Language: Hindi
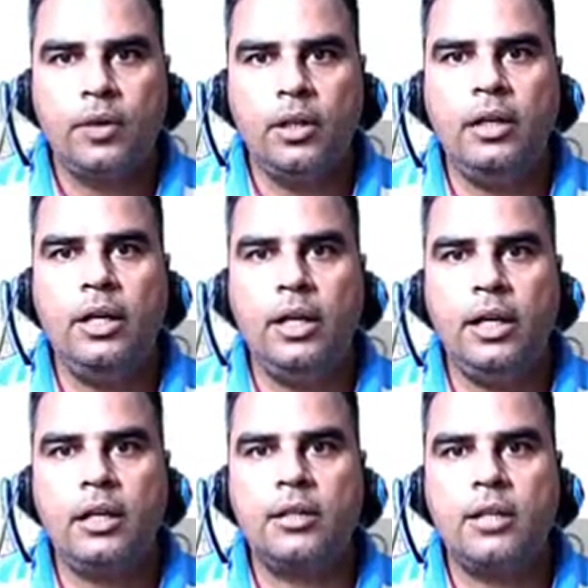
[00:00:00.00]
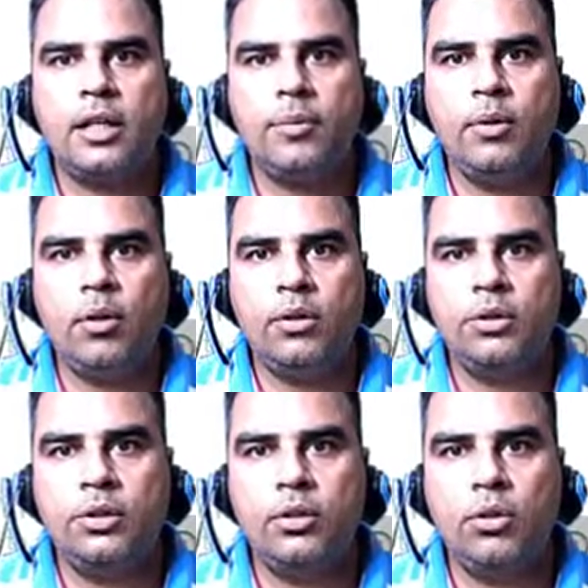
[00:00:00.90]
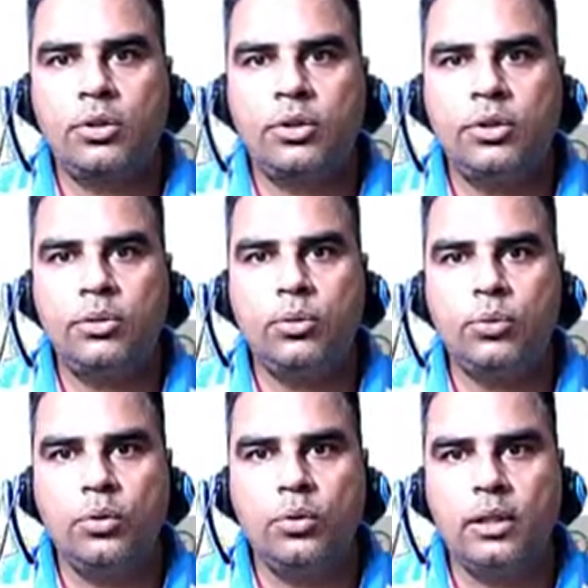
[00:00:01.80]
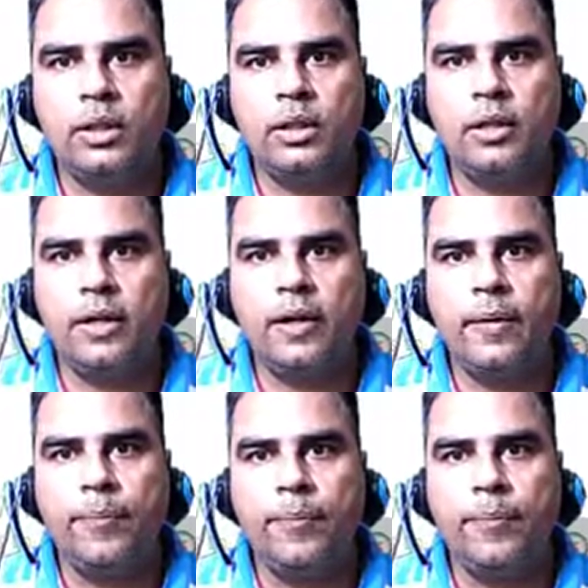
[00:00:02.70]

इन एयर के साथ में ऑक्सीजन और सी अंदर गई है